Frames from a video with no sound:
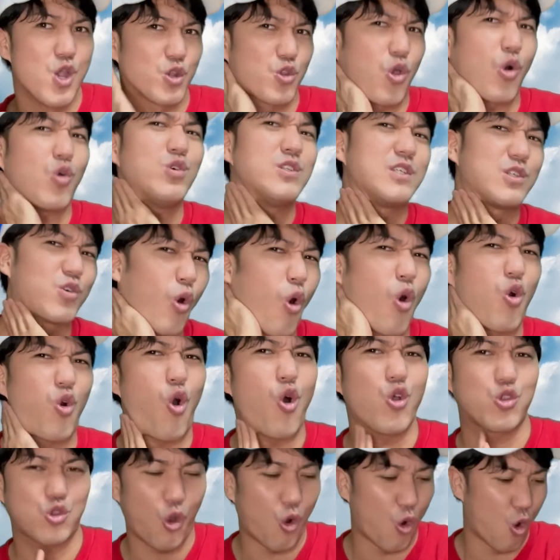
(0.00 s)
特にこ
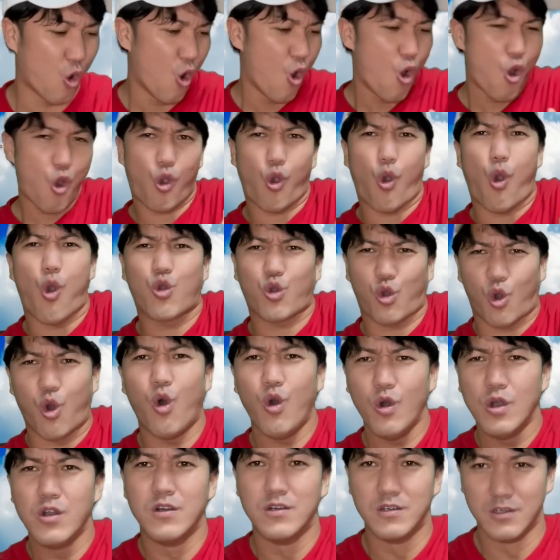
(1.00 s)
こと、こ
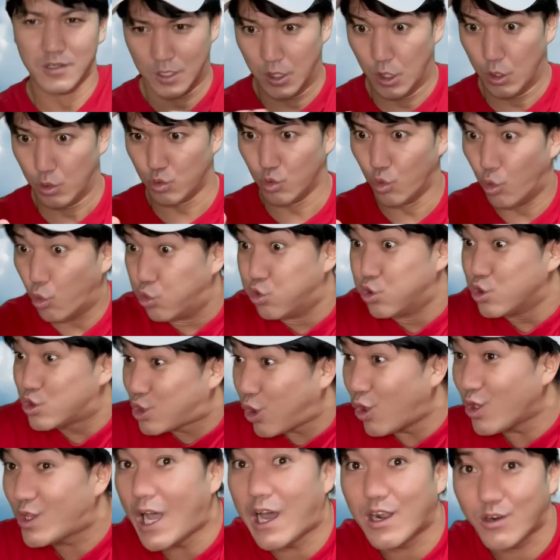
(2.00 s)
こ。
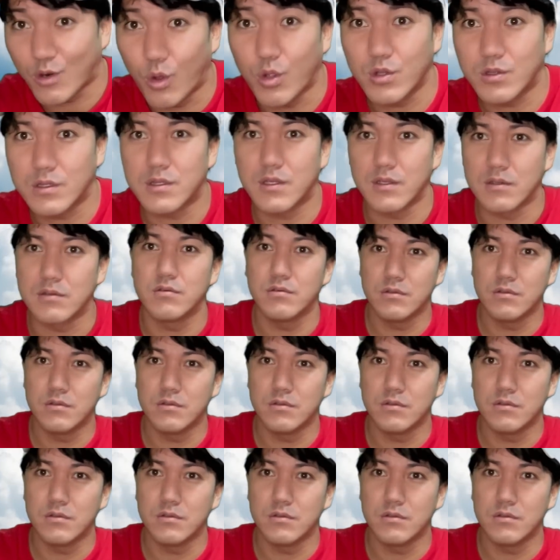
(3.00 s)
嘘だろうっていう。